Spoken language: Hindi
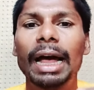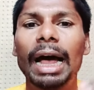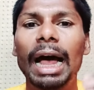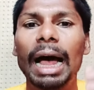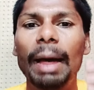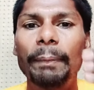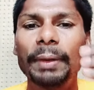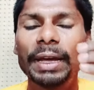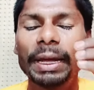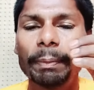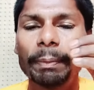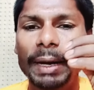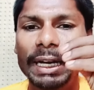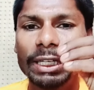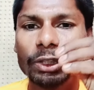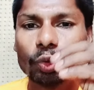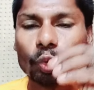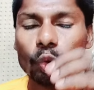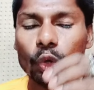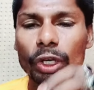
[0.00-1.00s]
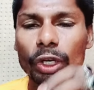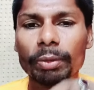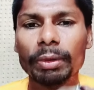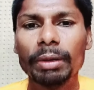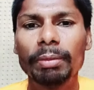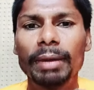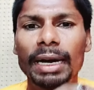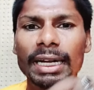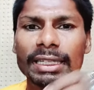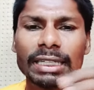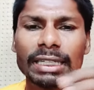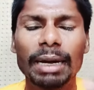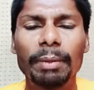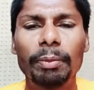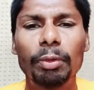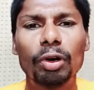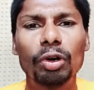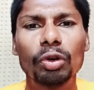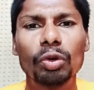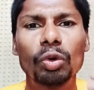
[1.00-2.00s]
आपके पास कोई भी माता
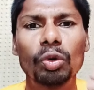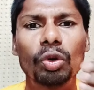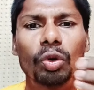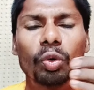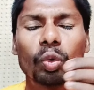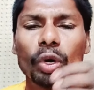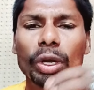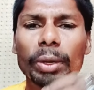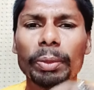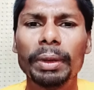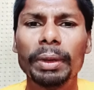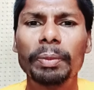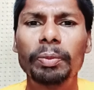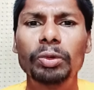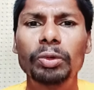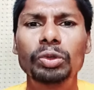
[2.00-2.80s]
बहनों कोई भी